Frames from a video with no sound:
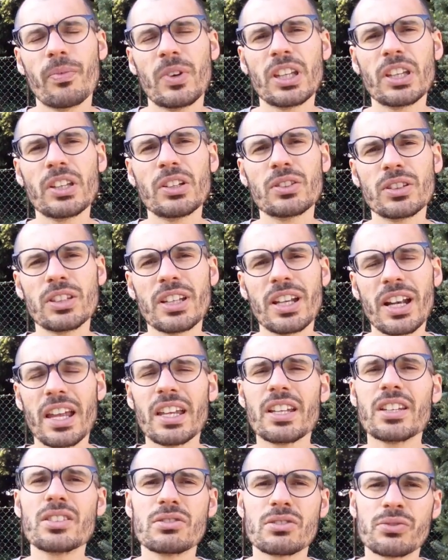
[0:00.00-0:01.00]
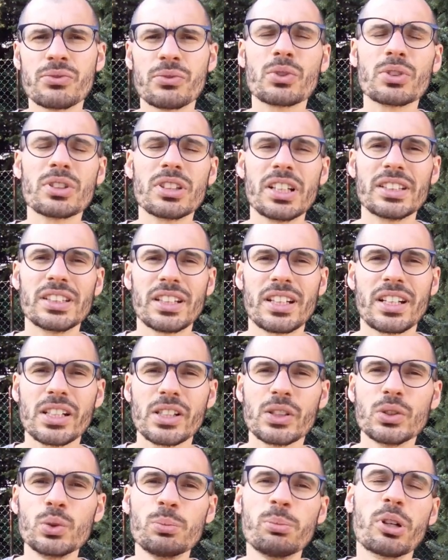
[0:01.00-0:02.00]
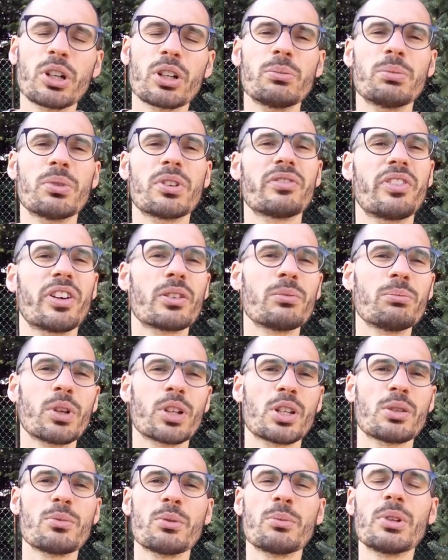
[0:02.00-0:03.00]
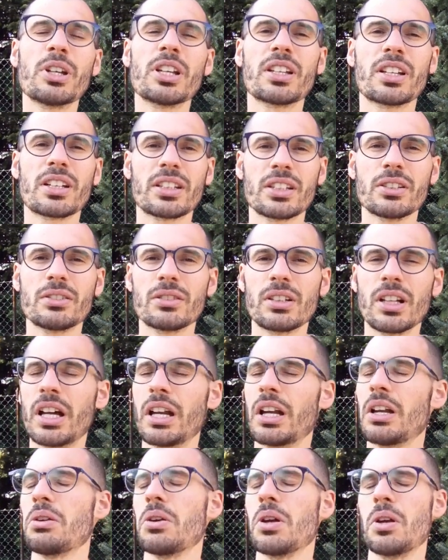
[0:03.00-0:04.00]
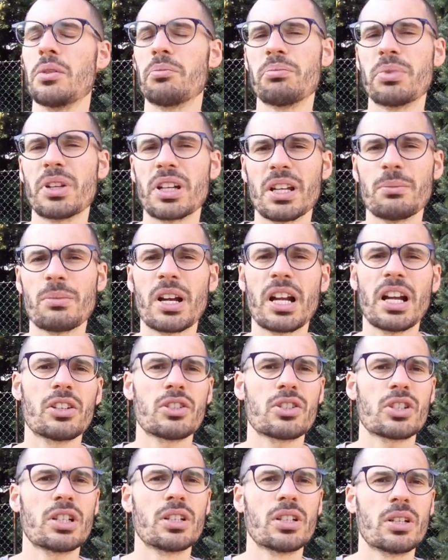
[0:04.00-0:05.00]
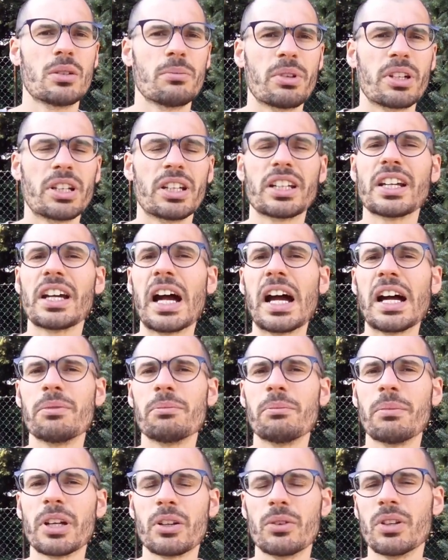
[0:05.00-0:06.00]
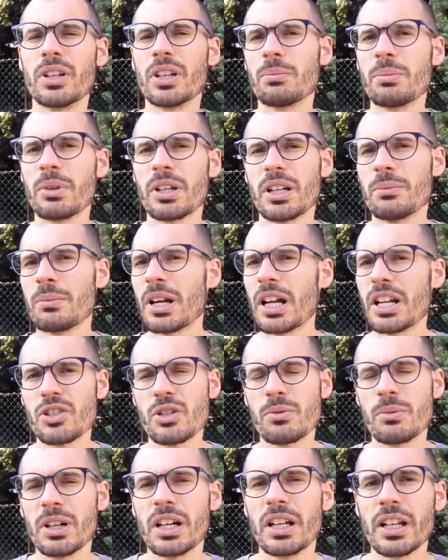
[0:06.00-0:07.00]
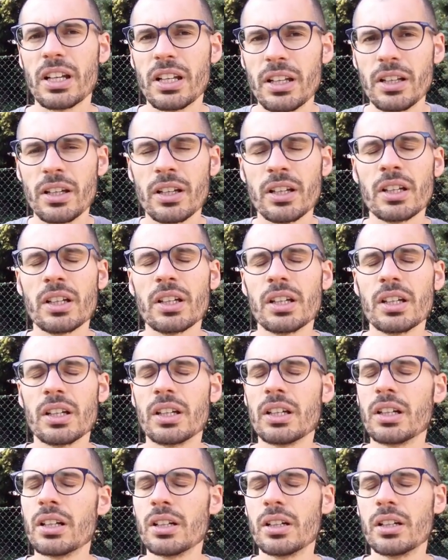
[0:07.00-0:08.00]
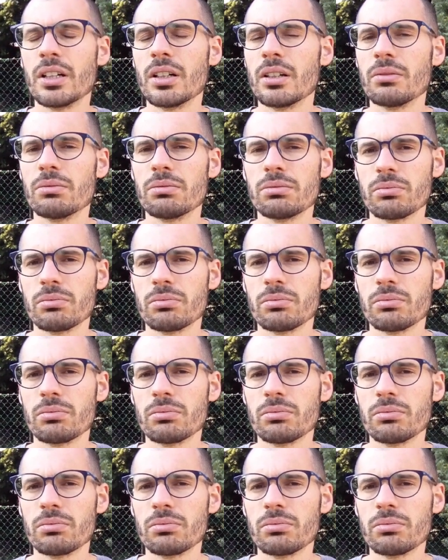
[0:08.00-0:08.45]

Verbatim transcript: io direi sfruttate il recupero per fare un po' di mobilità articolare per le braccia, per le gambe, quindi per le braccia magari eh,